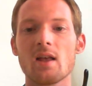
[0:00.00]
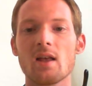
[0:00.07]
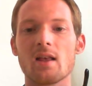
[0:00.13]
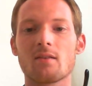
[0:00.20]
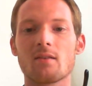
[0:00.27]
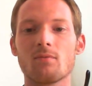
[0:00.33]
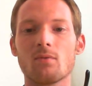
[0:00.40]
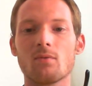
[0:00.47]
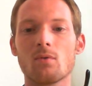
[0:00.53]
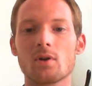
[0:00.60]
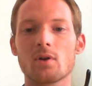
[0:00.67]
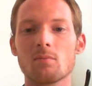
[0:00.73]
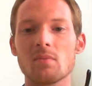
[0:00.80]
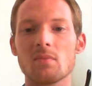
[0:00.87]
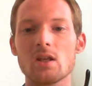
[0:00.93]
es
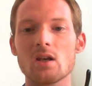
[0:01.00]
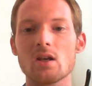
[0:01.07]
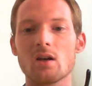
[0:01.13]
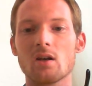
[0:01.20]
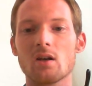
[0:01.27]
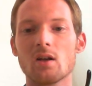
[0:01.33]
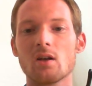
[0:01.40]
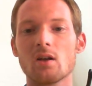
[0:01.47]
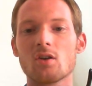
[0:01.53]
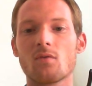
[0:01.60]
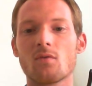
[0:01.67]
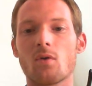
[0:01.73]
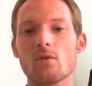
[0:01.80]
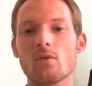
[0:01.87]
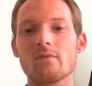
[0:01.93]
wurde mehr
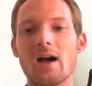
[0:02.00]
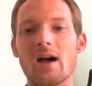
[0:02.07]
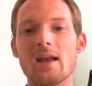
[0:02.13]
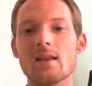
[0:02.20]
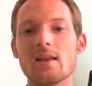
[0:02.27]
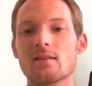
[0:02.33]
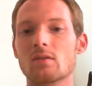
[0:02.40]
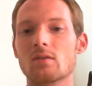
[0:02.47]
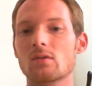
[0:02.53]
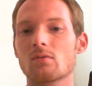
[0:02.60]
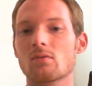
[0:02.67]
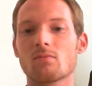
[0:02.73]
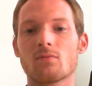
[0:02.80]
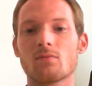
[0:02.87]
von weiß,